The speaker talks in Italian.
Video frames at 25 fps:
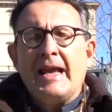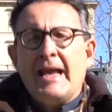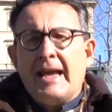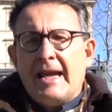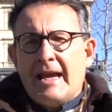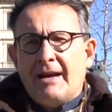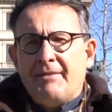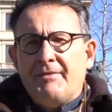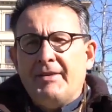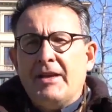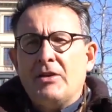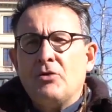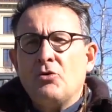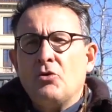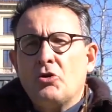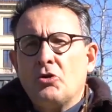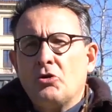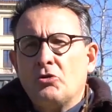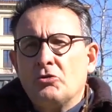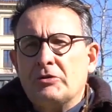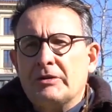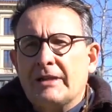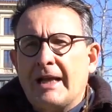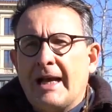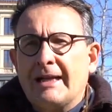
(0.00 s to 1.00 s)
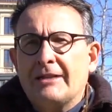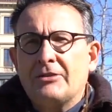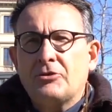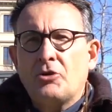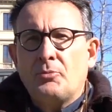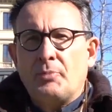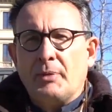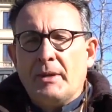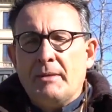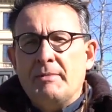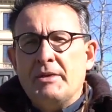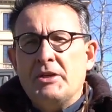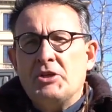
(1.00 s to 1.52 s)
e avere un contatto
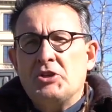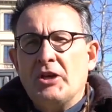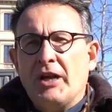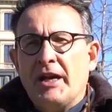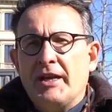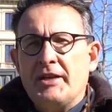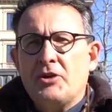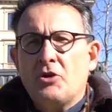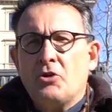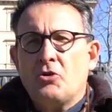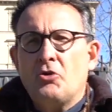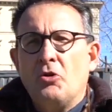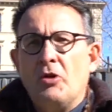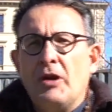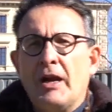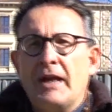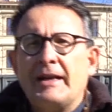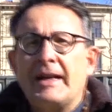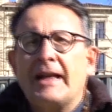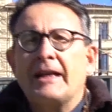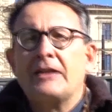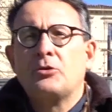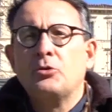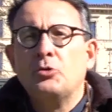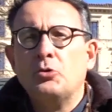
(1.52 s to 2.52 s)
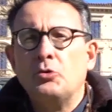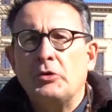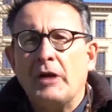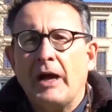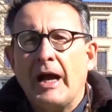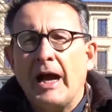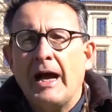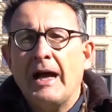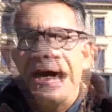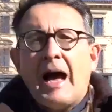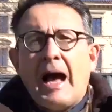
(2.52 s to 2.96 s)
primigenio con la natura,